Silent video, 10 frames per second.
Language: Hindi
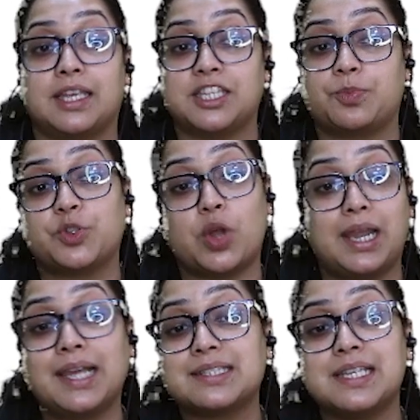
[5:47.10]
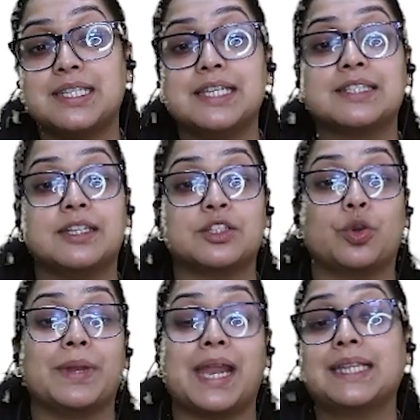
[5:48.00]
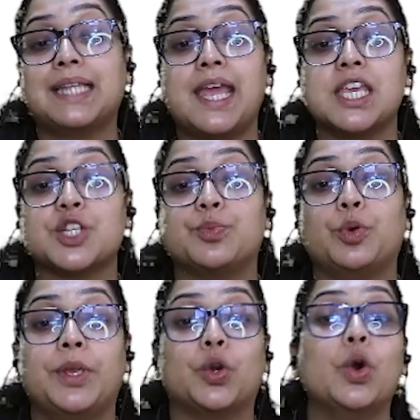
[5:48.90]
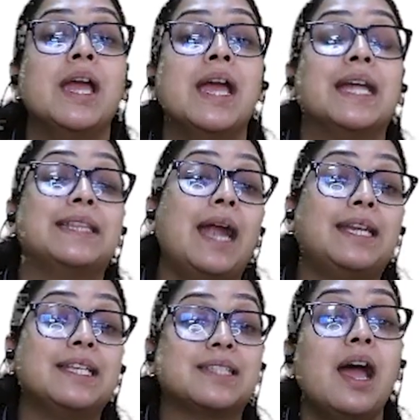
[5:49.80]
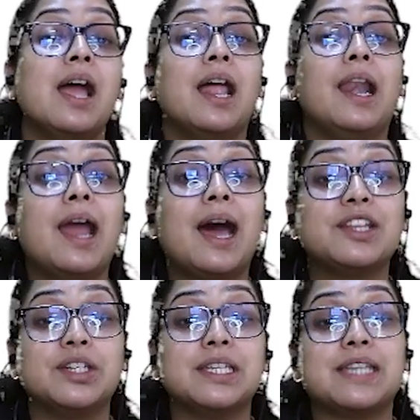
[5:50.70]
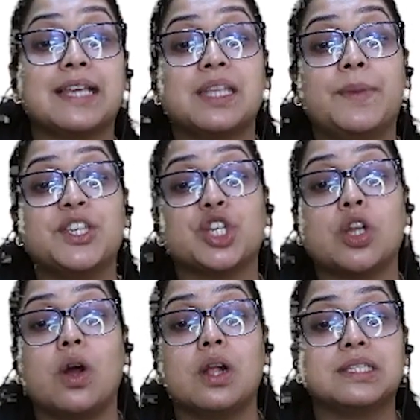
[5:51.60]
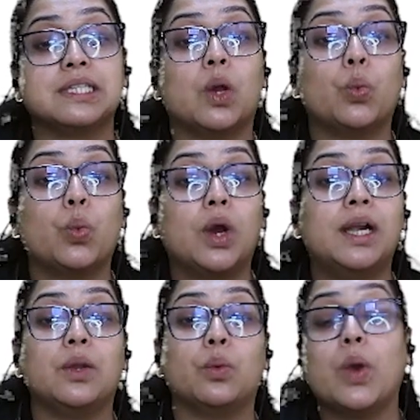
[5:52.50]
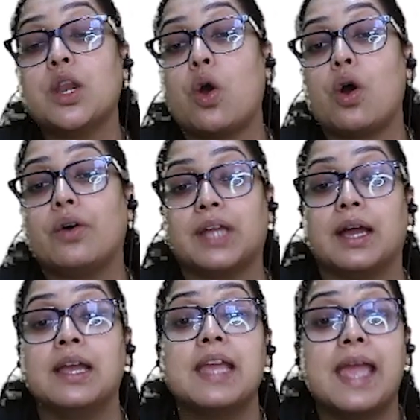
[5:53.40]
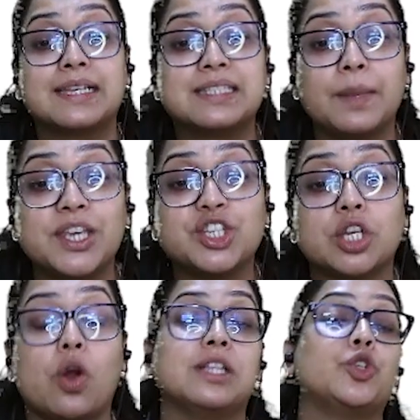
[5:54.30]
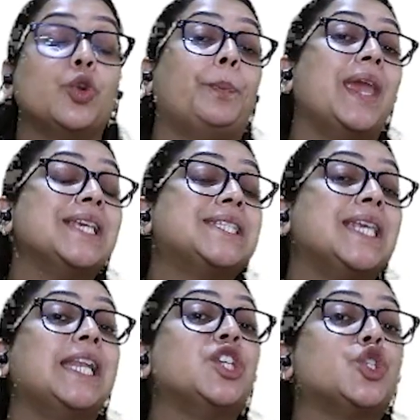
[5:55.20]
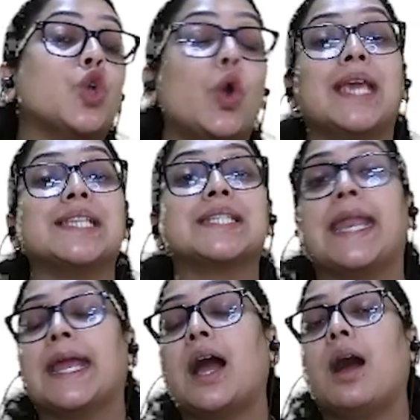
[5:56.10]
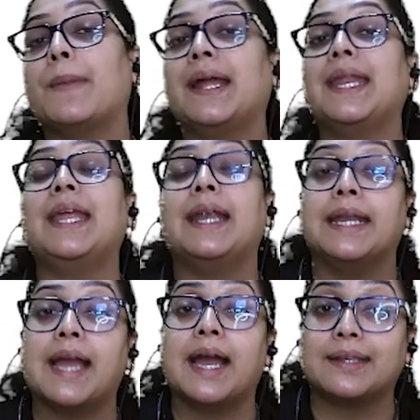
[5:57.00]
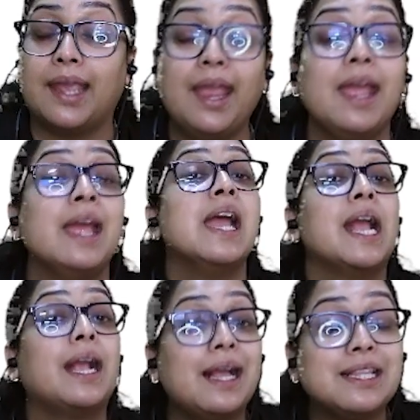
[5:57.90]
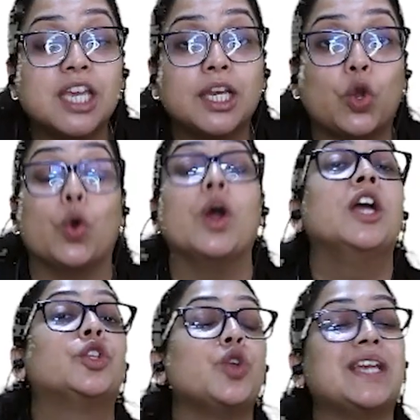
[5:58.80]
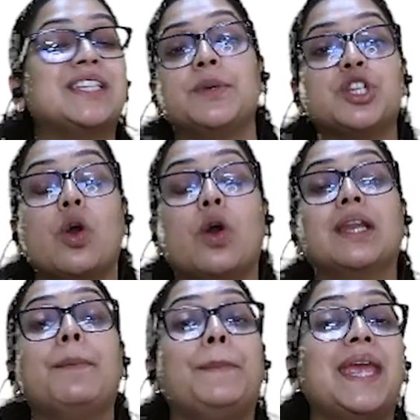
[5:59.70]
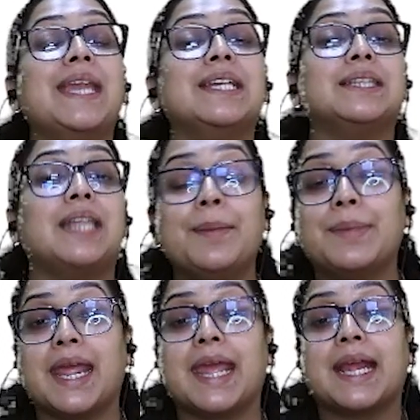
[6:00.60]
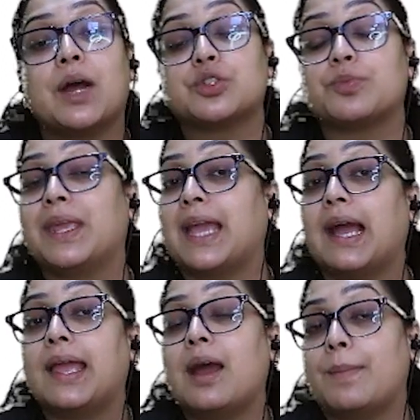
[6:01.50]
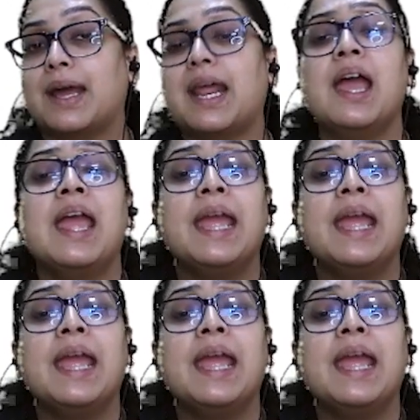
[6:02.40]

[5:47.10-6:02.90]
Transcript: इसमें जो अलग सी चीज इसको बनाता है यश भूमि को दैट इज द लार्जेस्ट एग्जीबिशन हॉल इन द वर्ल्ड वन ऑफ द एग्जीबिशन हॉल जो बेसिकली शो केस करेगा हमारे इंडिया के कल्चर को तो जो एग्जीबिशन हॉल का मेन थीम रहेगा उसमें क्या है हमारा